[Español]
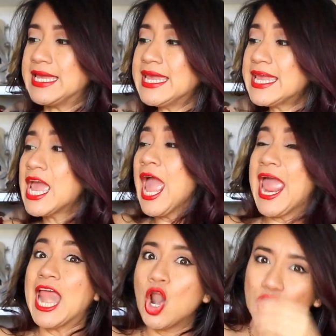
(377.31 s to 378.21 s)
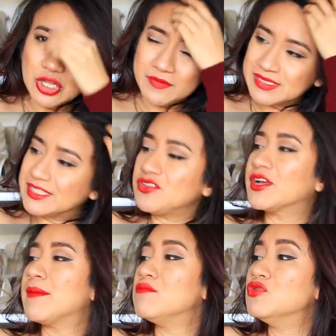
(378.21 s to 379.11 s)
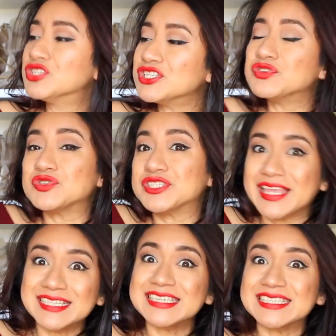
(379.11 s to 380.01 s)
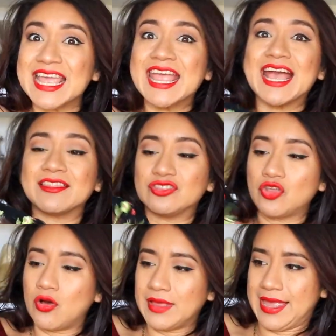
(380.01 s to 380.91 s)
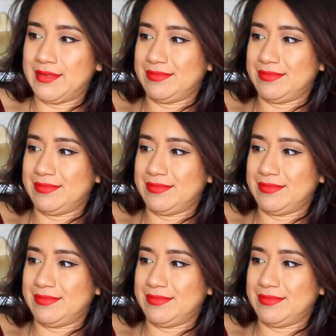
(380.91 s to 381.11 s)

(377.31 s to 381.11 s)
Y el otro vestido que muchos de ustedes les encantó